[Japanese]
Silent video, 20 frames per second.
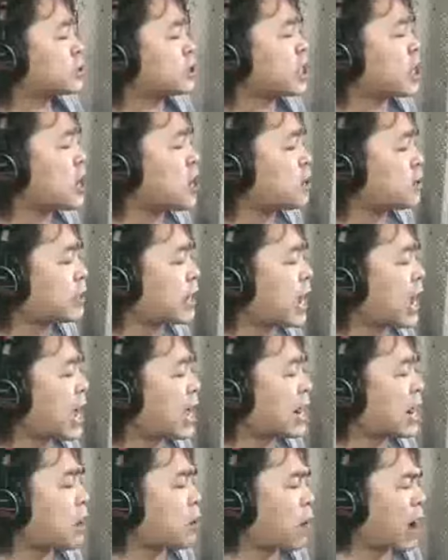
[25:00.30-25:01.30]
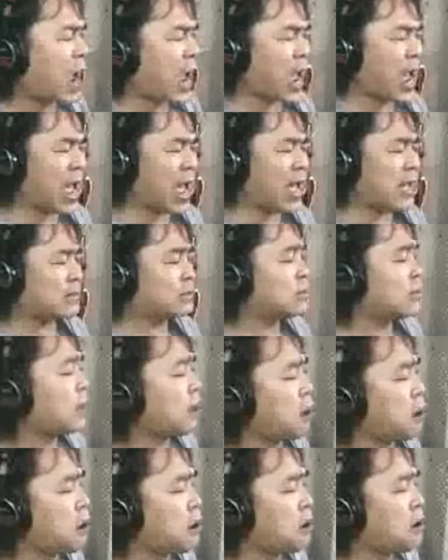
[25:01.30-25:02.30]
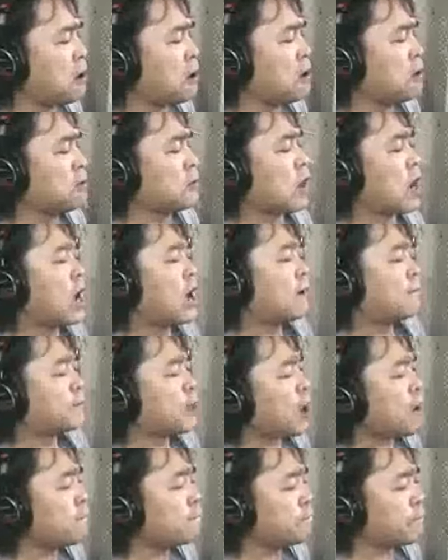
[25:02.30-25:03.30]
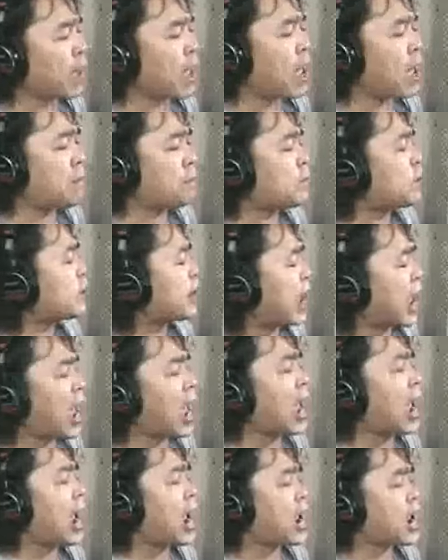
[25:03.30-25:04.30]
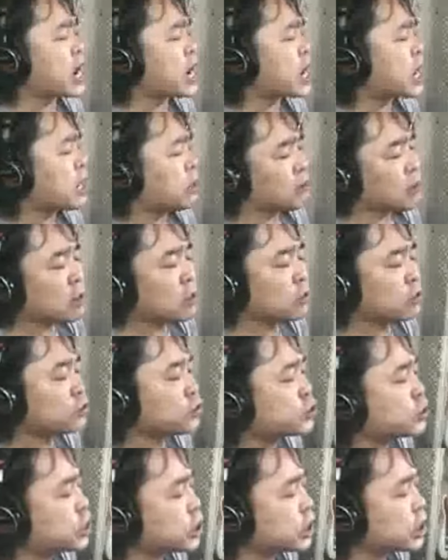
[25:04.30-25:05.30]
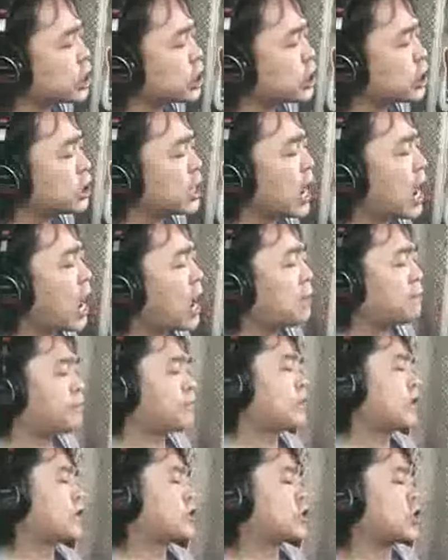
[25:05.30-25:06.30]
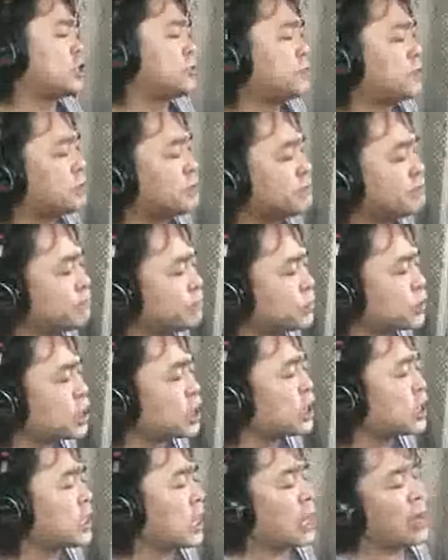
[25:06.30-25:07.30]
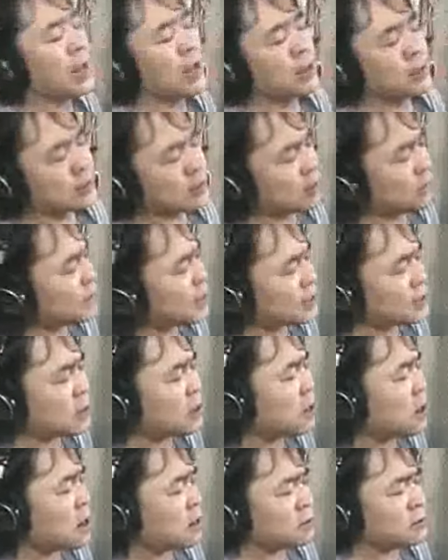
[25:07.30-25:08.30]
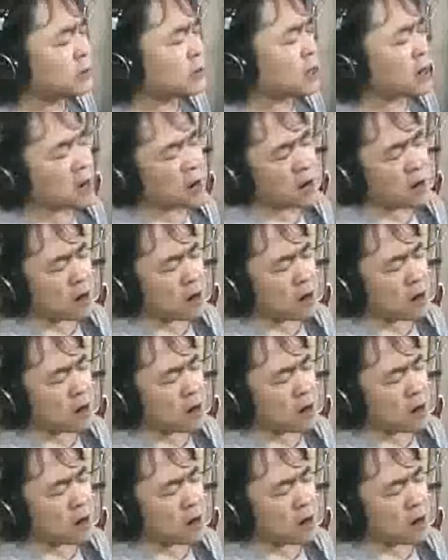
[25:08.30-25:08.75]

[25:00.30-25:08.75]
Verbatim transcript: 今日からはとんでもない不思議な気分に戸惑うよ